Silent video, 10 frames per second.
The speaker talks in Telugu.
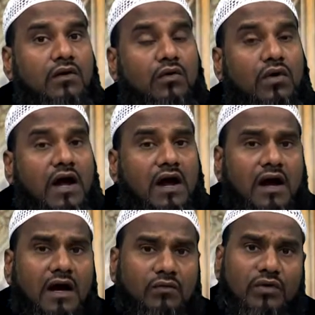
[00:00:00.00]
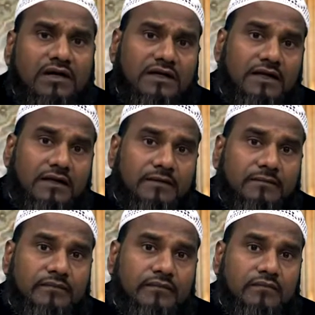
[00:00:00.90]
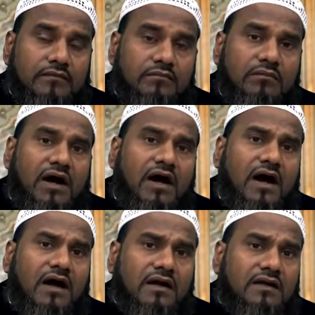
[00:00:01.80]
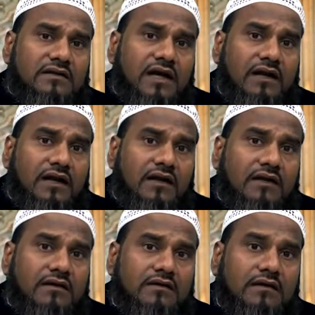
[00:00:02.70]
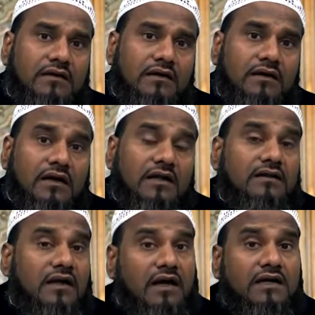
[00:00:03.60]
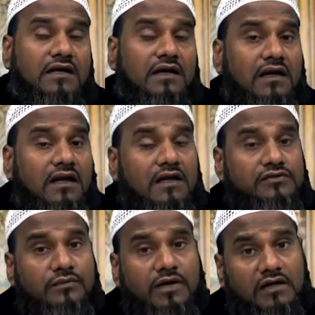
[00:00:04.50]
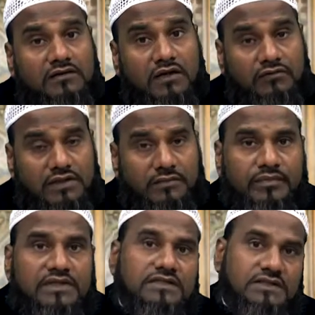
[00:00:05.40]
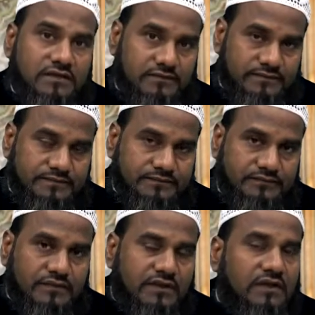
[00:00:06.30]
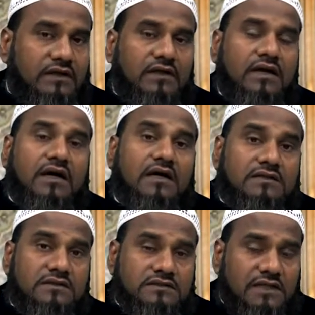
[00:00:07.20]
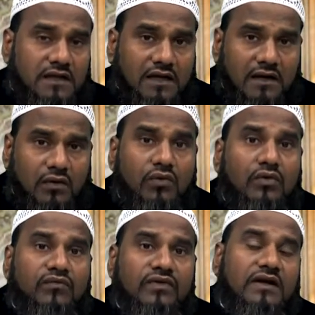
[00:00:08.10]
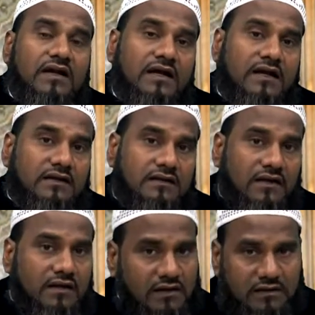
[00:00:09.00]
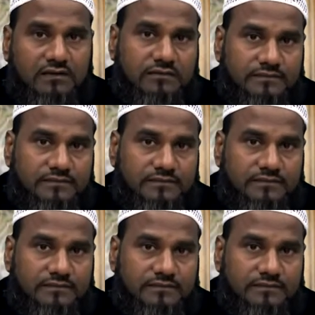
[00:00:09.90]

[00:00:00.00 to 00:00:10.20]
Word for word: ఖురాన్ వంటి మహాగ్రంథాన్ని గ్రంథ రాజాన్ని అల్లాహ్ సుభానతల అవతరింపజేశాడు ఇన్నా అన్జల్నాహు ఫీ లైలతిల్ కద్ర్